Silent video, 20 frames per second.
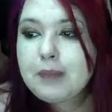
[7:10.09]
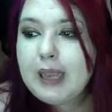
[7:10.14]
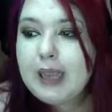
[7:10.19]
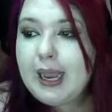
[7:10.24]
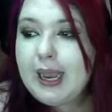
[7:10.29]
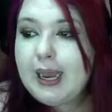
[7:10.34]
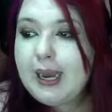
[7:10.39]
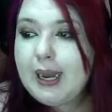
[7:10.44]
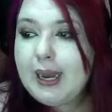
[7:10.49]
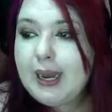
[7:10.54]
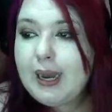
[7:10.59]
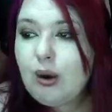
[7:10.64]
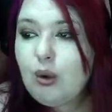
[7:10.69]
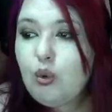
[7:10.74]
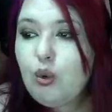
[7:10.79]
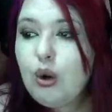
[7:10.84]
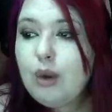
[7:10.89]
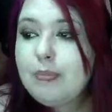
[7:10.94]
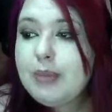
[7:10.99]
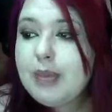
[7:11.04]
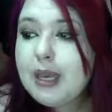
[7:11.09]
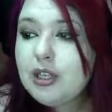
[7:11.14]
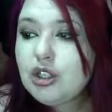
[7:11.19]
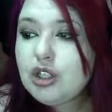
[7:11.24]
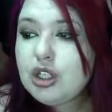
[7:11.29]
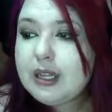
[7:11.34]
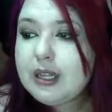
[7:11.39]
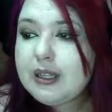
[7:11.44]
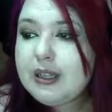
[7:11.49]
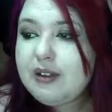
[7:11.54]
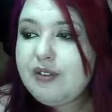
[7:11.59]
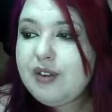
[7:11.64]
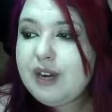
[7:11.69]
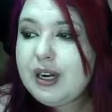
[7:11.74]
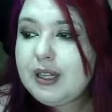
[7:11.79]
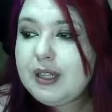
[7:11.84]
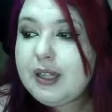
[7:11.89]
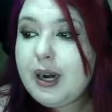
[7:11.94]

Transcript: Uh, o ambiente da taverna